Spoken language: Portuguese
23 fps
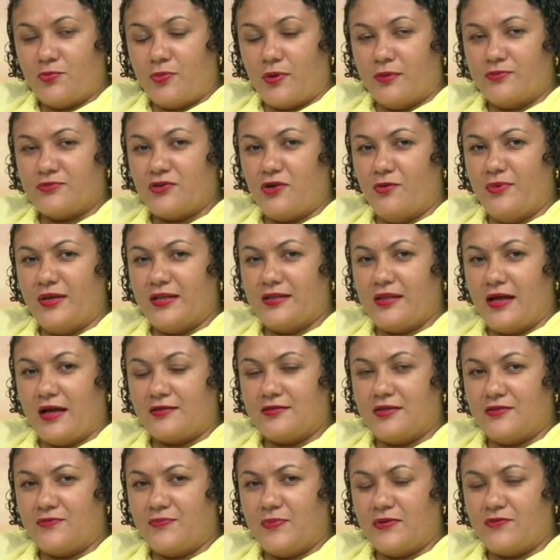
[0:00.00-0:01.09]
próprios
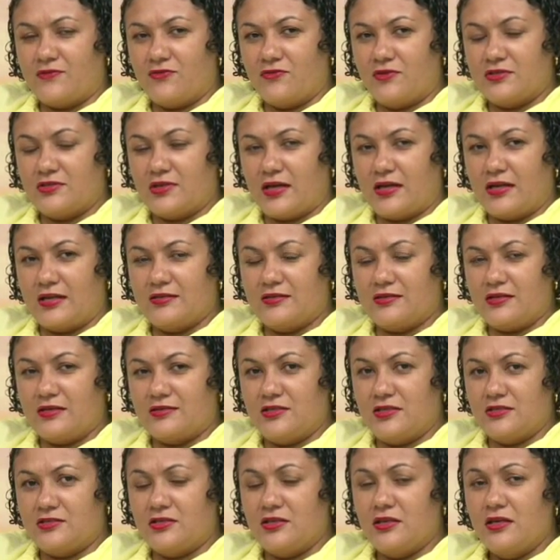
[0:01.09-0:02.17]
comentários das pessoas, acredito que
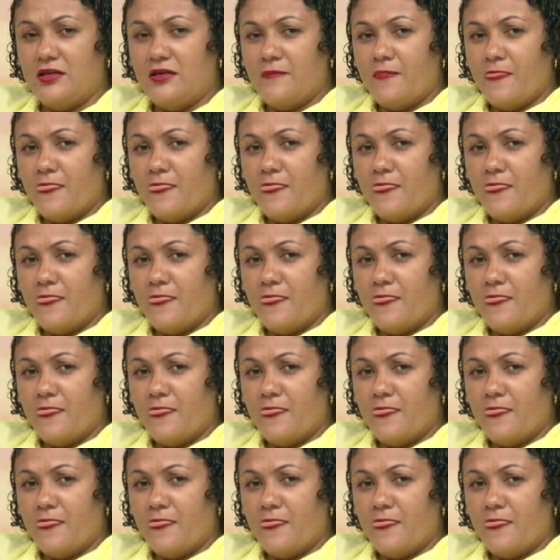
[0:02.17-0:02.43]
a gente